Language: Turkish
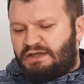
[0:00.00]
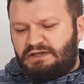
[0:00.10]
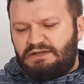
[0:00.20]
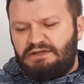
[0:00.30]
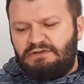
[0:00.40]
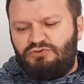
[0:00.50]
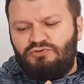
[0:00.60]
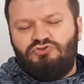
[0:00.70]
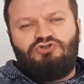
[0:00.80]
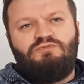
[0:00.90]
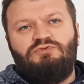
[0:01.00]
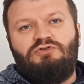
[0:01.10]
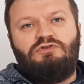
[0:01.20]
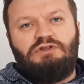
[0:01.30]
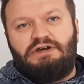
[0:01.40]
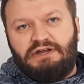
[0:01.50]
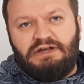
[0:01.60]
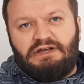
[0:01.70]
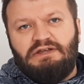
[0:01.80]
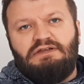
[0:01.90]
e, dönüşümlü
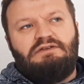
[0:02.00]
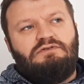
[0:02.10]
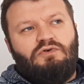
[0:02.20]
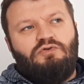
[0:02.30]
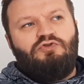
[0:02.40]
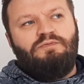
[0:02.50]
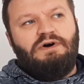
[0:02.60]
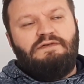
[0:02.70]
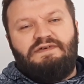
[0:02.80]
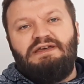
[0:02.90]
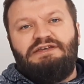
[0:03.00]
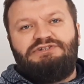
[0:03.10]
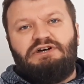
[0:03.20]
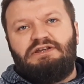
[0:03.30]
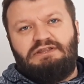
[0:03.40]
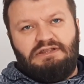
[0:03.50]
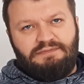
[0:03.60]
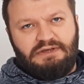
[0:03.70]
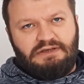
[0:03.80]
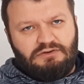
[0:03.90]
olarak okuma ve
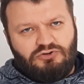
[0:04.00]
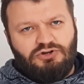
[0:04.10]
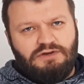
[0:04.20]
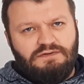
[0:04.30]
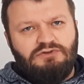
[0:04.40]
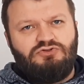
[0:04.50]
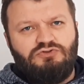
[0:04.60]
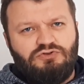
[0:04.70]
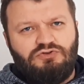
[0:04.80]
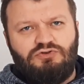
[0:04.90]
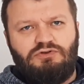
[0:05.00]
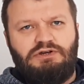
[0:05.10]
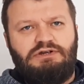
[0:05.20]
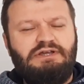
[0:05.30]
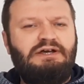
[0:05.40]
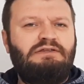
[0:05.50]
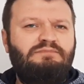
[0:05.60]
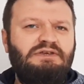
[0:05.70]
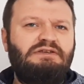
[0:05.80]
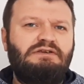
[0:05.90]
işaretleme görevini sürdürüyorlar.
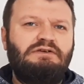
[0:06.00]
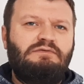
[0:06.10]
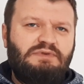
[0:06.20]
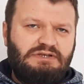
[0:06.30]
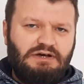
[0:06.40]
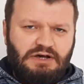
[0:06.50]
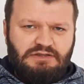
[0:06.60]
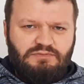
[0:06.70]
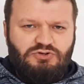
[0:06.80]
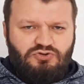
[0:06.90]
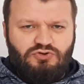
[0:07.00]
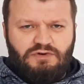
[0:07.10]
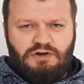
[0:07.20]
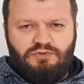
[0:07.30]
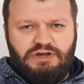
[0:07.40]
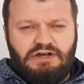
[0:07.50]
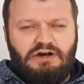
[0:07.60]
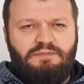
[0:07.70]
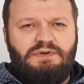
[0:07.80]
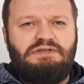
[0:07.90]
Yani bir mesela 60 soru var bu
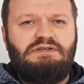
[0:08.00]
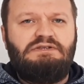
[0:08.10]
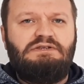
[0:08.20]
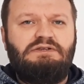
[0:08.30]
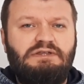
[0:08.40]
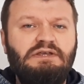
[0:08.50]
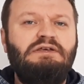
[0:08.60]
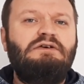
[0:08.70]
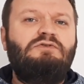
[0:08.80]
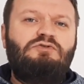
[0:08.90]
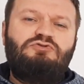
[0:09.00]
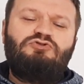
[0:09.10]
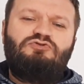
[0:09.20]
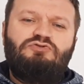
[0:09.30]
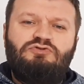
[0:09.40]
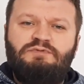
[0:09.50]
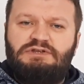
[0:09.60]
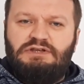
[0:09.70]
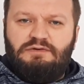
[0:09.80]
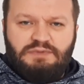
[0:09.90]
EKPSS'de. 30 soruyu
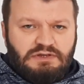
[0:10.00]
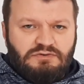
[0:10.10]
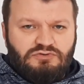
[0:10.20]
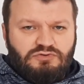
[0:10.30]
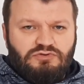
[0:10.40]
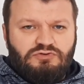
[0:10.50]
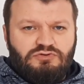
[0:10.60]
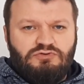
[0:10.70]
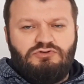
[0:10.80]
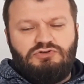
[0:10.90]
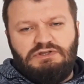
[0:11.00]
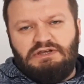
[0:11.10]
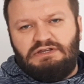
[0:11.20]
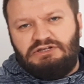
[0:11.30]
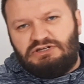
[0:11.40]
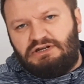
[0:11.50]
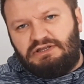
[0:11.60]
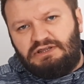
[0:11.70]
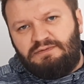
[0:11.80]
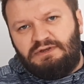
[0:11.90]
mesela biriniz okuyorsunuz, diğeri
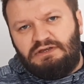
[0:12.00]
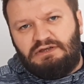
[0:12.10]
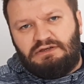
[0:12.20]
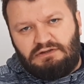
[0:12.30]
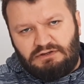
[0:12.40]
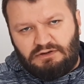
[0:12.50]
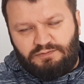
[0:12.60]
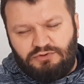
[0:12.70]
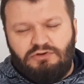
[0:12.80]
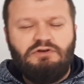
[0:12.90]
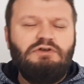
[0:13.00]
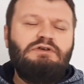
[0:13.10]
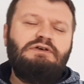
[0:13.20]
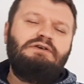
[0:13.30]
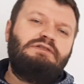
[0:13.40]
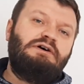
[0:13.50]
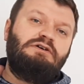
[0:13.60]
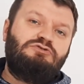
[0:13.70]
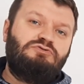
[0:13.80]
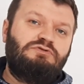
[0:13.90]
işaretlemeyi yapıyor. Ee,
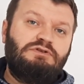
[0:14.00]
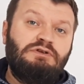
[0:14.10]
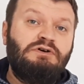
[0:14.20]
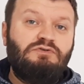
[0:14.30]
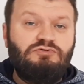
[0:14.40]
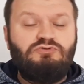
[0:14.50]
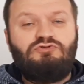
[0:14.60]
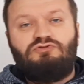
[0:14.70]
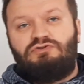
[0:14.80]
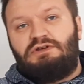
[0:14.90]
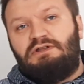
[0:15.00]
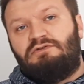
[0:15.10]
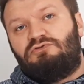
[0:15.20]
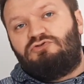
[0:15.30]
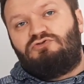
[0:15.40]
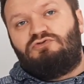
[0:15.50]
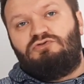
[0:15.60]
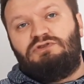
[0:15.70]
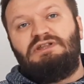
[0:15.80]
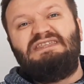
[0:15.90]
daha sonra da 30 soru kalan 30
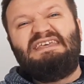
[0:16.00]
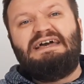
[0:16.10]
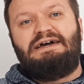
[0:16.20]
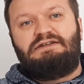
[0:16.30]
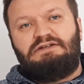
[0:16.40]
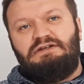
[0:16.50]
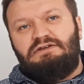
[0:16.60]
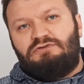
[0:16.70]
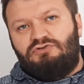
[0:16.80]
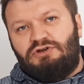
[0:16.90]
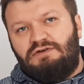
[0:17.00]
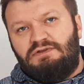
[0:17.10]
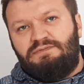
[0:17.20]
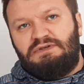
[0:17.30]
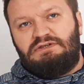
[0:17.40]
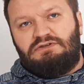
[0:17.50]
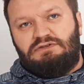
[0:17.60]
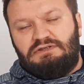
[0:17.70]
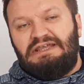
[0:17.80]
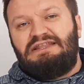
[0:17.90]
soruyu da diğer
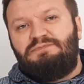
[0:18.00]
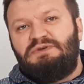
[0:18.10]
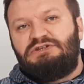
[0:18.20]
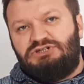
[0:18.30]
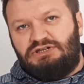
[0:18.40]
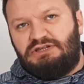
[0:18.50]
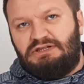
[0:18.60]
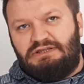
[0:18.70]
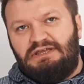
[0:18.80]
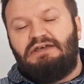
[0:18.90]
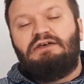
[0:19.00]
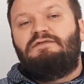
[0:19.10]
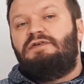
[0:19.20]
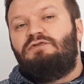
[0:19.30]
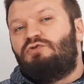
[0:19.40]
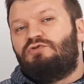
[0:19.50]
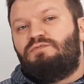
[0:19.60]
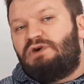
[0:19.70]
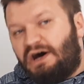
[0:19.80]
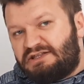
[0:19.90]
görevlimiz net bir şekilde ve
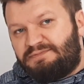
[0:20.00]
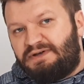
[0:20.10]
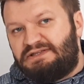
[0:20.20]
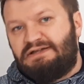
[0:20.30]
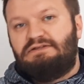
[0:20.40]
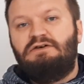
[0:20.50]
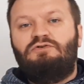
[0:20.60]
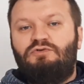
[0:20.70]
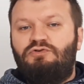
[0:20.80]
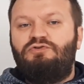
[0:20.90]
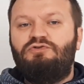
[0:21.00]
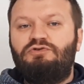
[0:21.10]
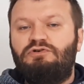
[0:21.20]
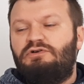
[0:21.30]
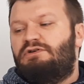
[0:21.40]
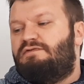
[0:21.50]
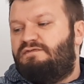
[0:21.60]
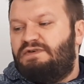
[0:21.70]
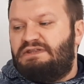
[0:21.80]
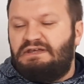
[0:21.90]
yorum katmadan okuyor
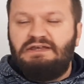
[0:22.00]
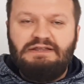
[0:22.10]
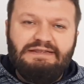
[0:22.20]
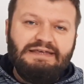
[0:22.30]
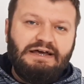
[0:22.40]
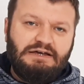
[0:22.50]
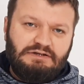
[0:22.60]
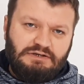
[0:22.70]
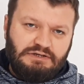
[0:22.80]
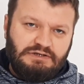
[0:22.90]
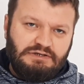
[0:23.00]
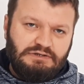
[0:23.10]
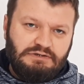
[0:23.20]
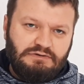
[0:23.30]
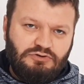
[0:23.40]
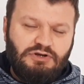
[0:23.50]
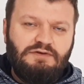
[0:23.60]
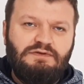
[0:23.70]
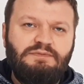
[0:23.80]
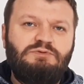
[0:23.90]
ve de diğer e,
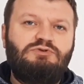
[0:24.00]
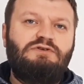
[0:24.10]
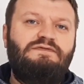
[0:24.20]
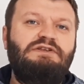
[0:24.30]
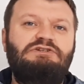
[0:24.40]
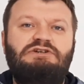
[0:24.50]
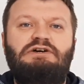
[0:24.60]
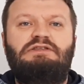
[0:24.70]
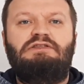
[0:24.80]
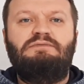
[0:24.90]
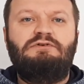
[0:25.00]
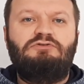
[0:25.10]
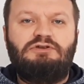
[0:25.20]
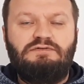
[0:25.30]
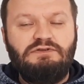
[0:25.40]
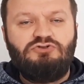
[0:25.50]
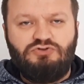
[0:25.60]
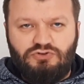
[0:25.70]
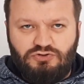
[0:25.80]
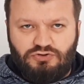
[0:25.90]
görevlimiz bu sefer işaretleme görevini
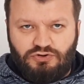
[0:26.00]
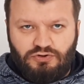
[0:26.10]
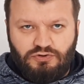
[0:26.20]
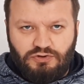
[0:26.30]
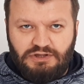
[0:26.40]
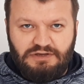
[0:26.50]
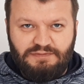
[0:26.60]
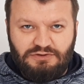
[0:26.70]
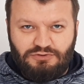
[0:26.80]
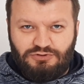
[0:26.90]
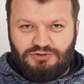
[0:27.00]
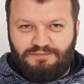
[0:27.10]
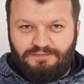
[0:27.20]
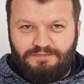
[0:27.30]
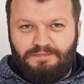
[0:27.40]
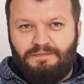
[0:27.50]
sürdürüyor. Öyle değil mi İknur Hocam? Evet.